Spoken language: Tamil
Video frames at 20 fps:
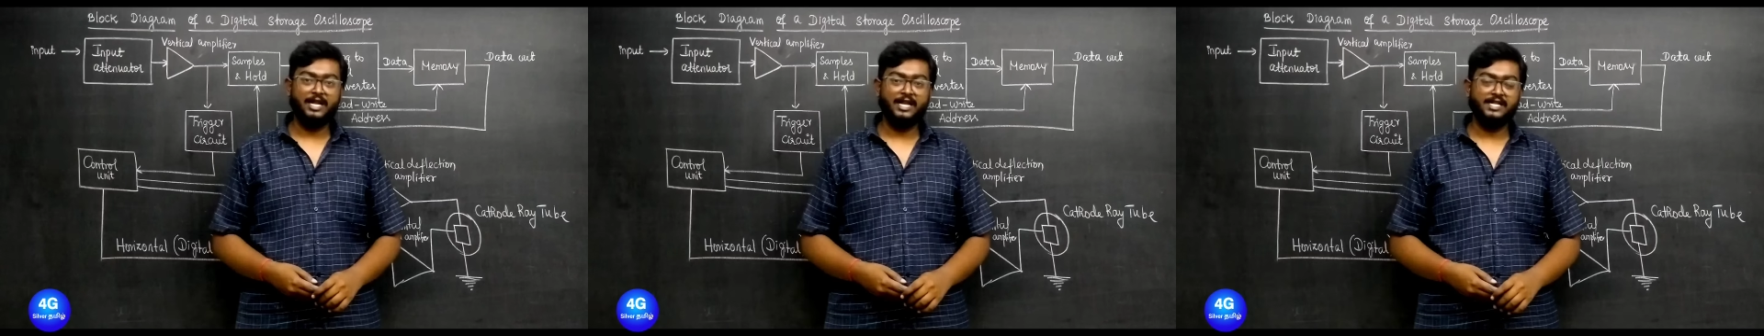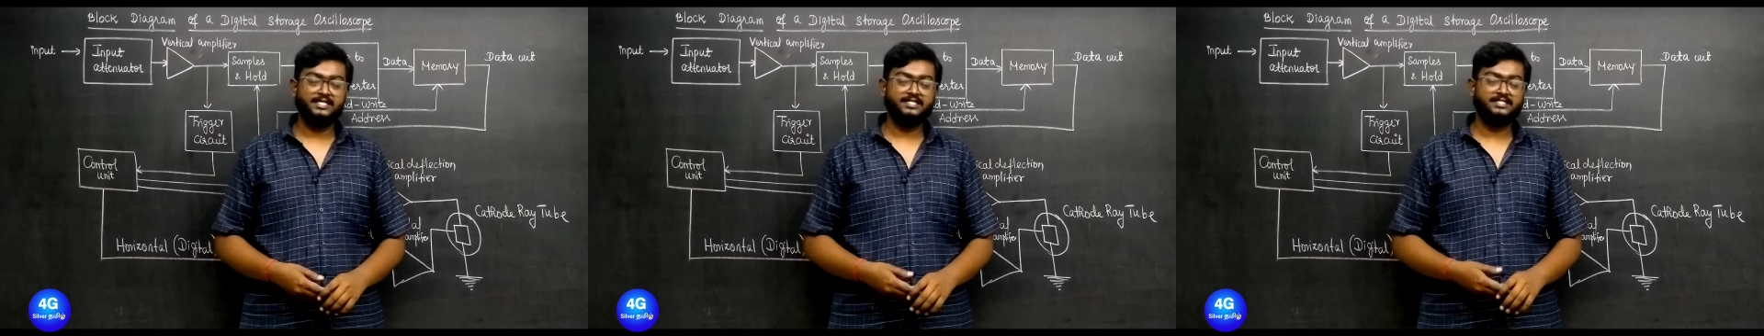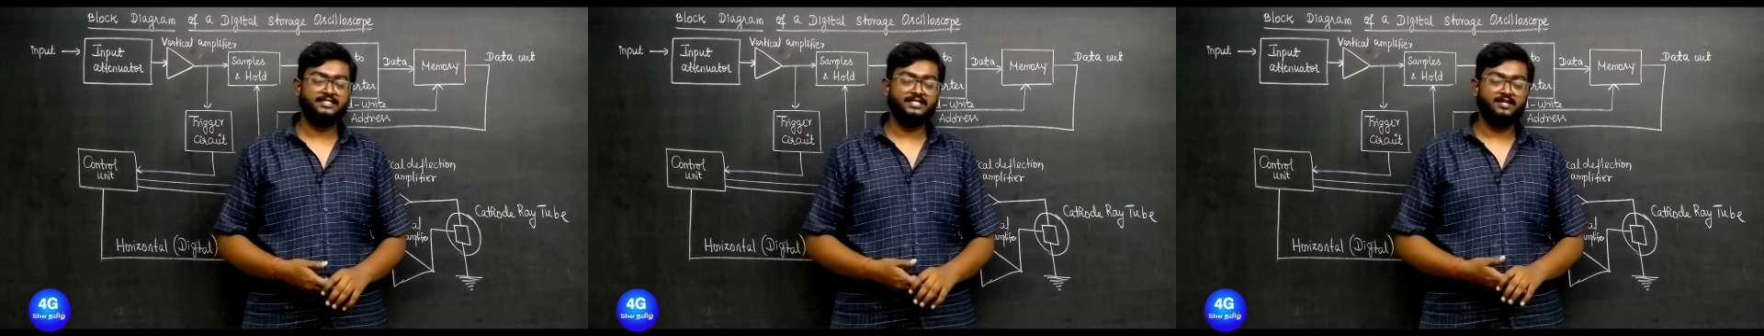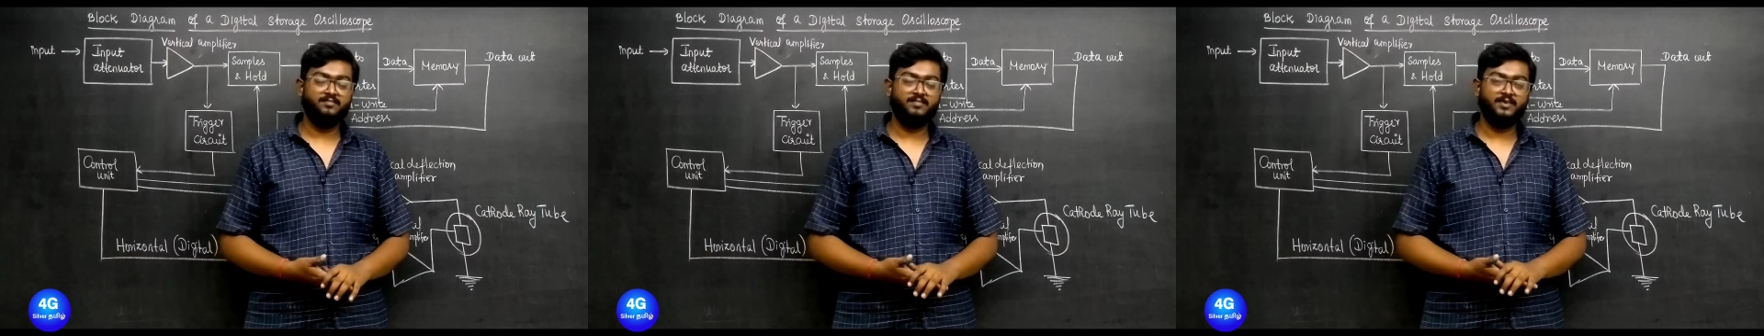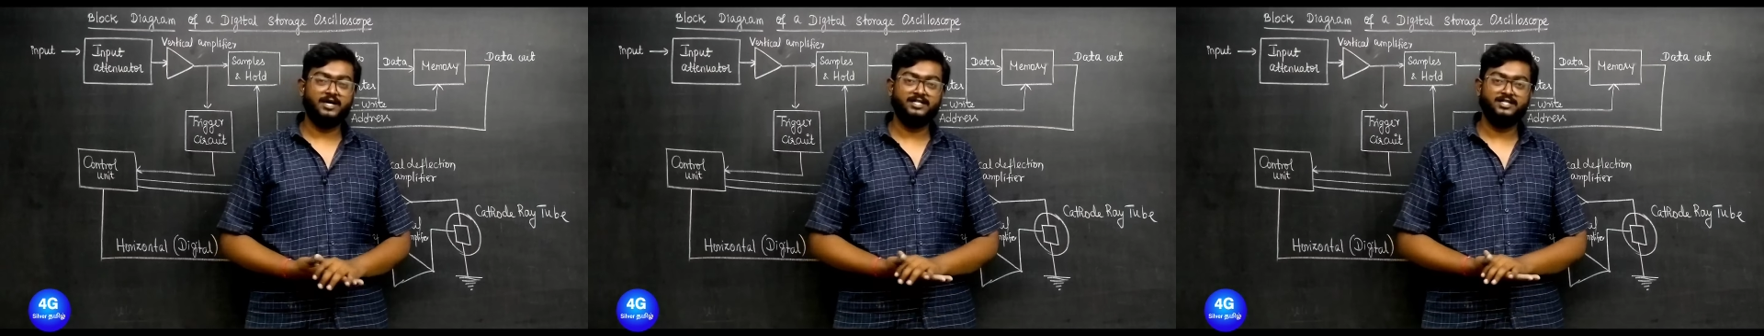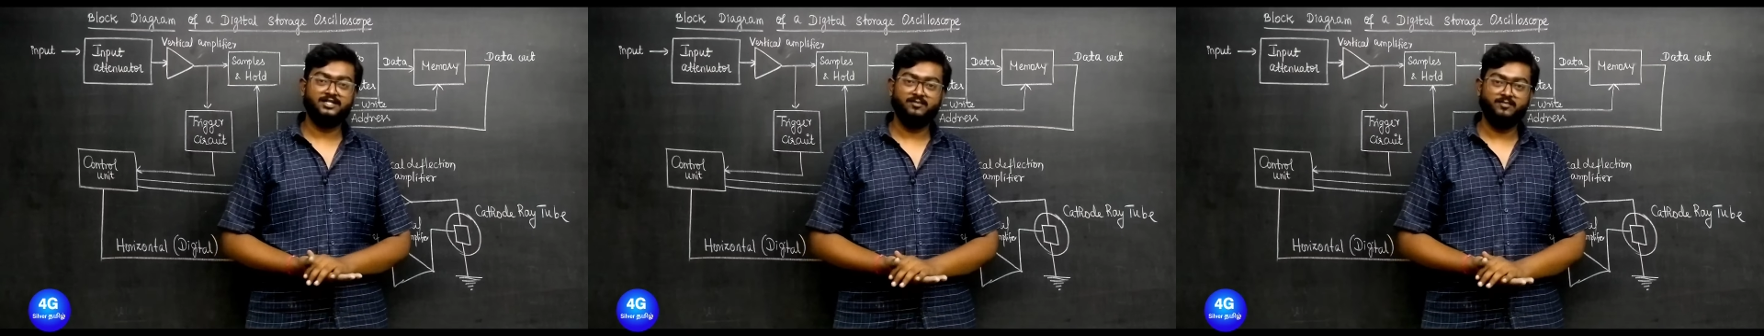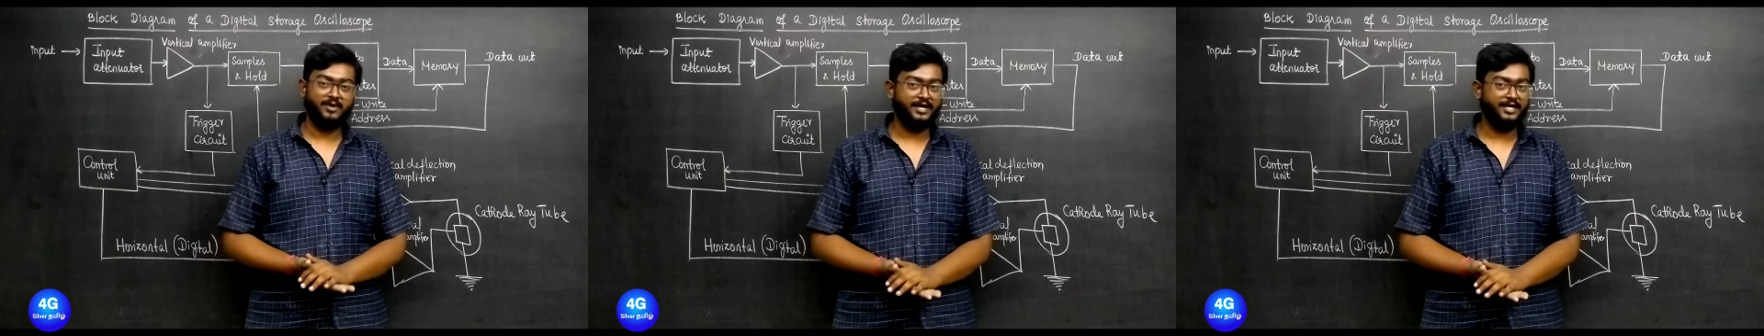பிளேலிஸ்ட்டில்
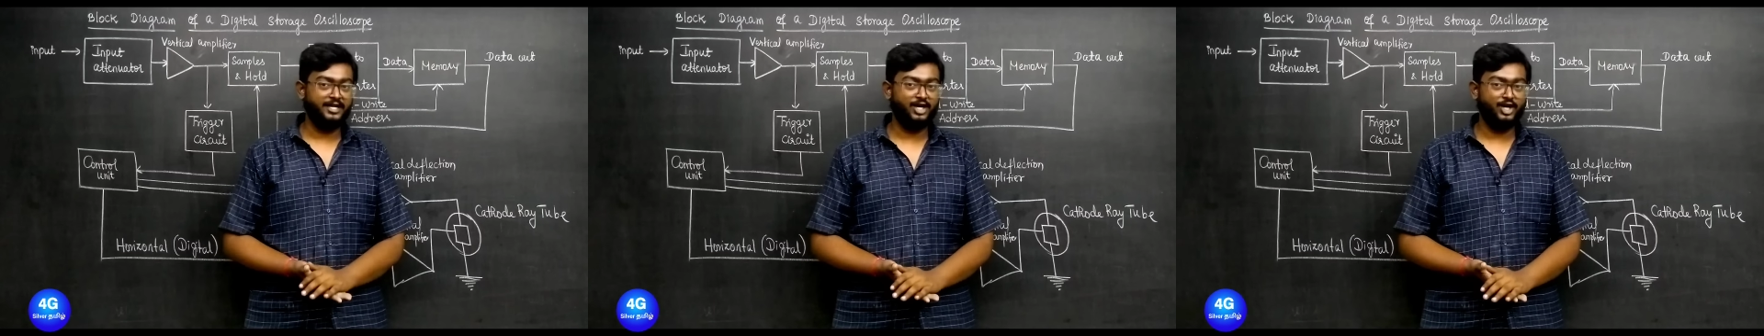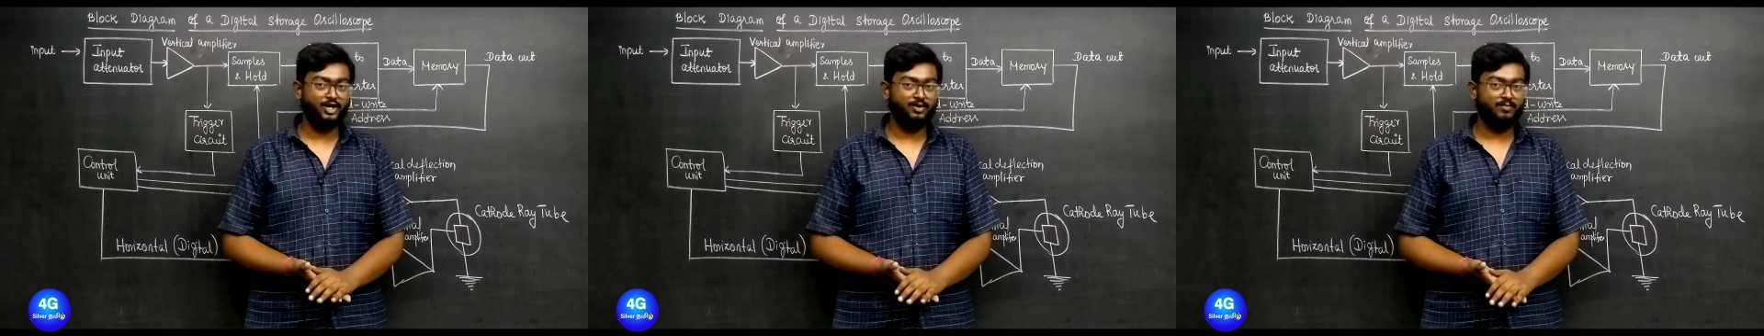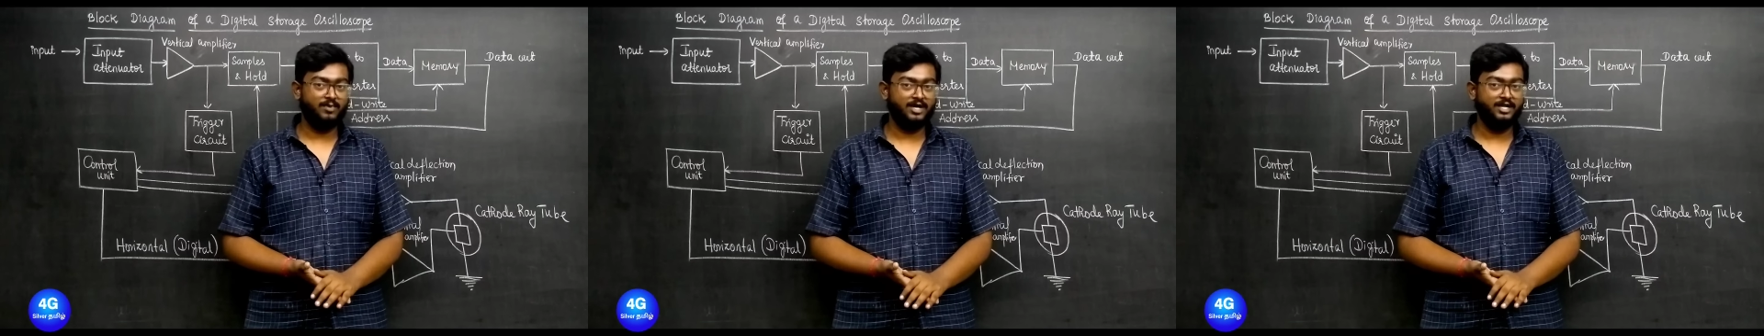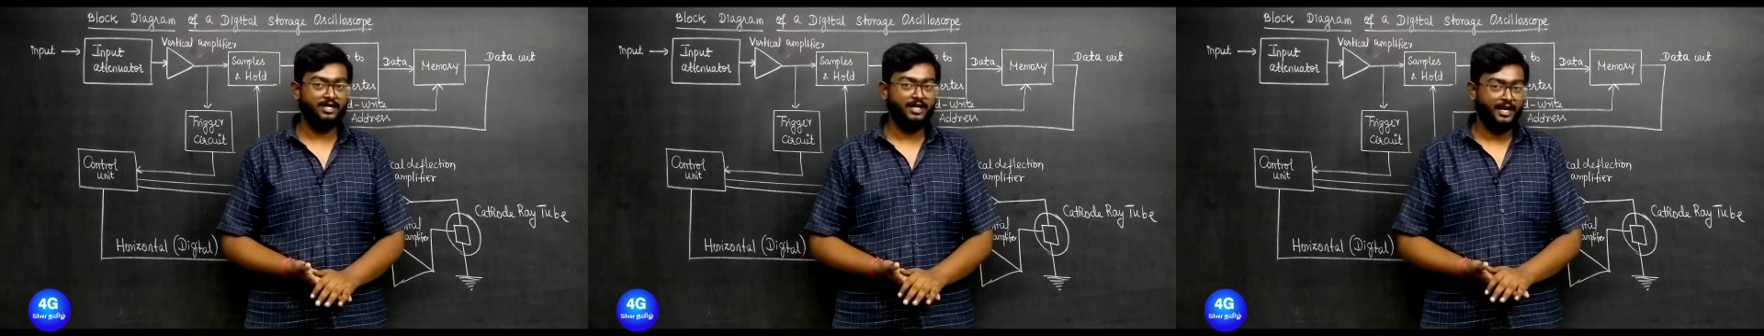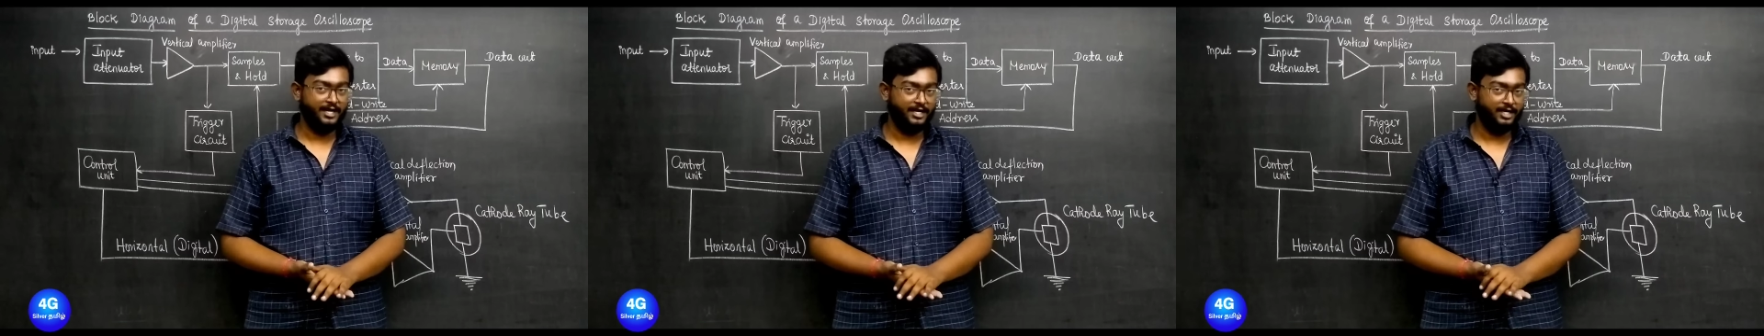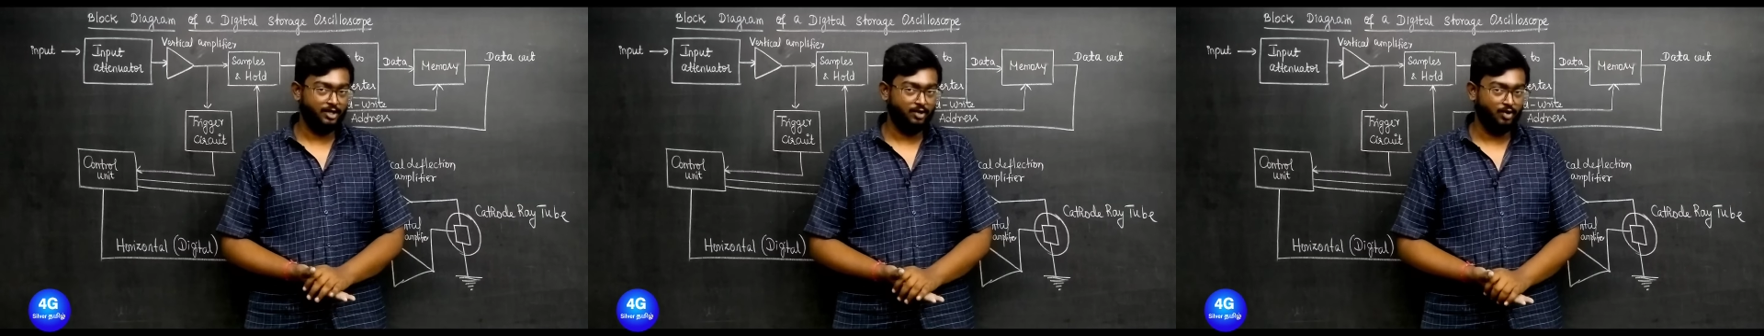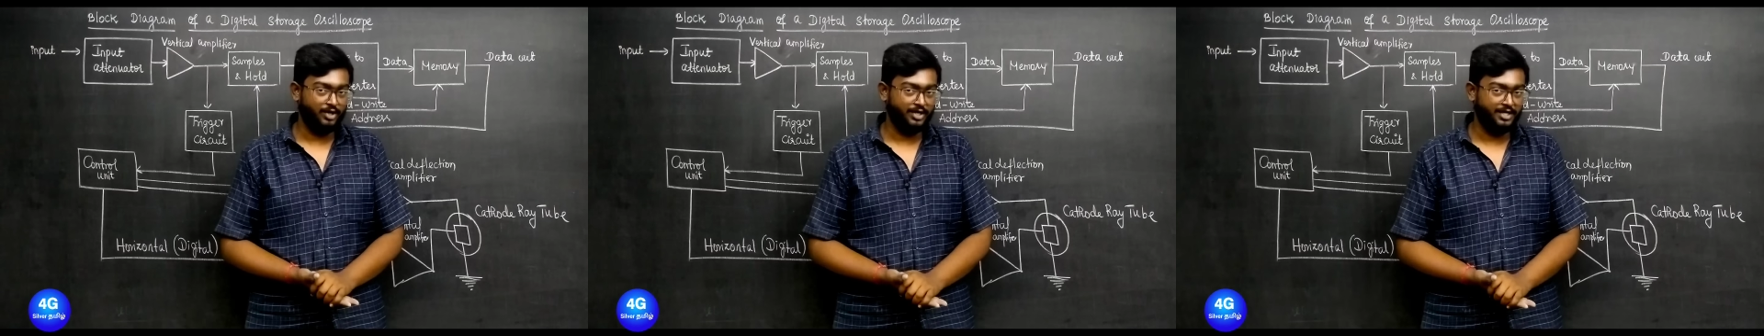பார்த்து பயனடையுமாறு
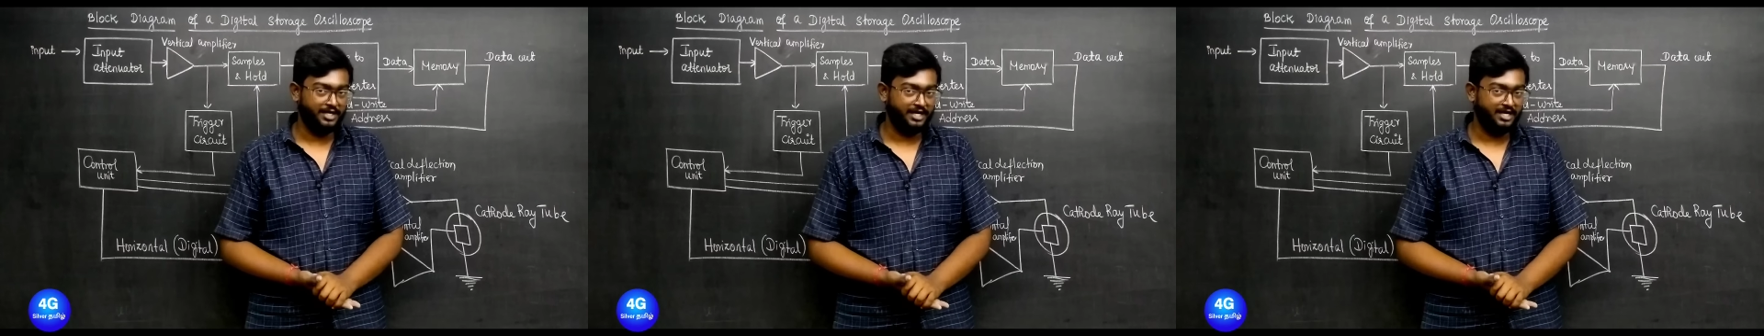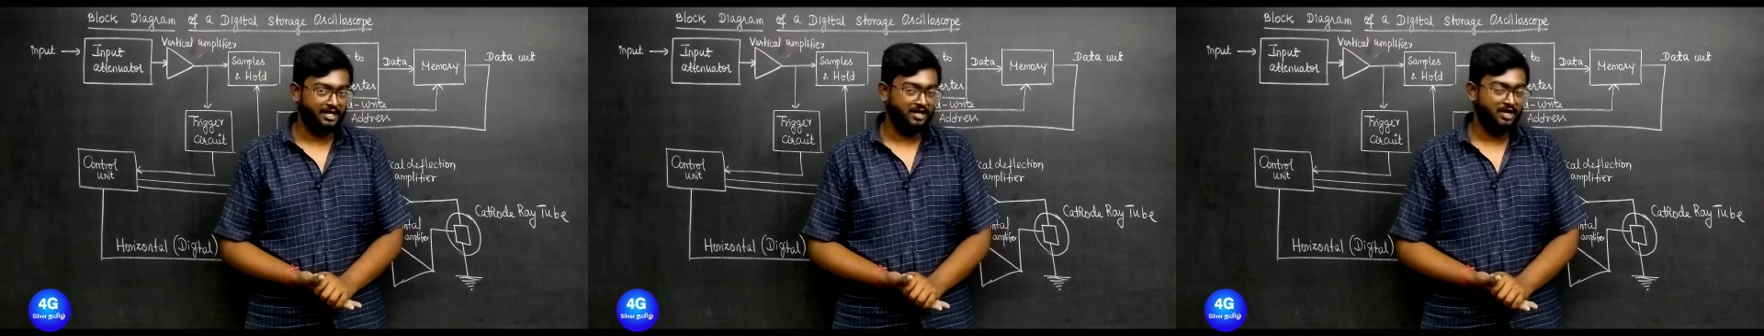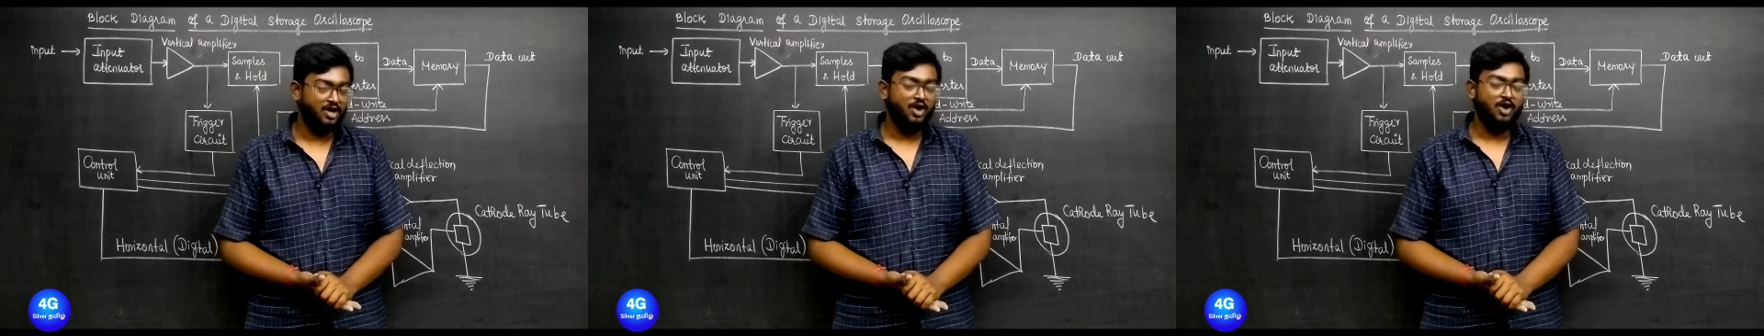கேட்டுக்கொள்கிறேன்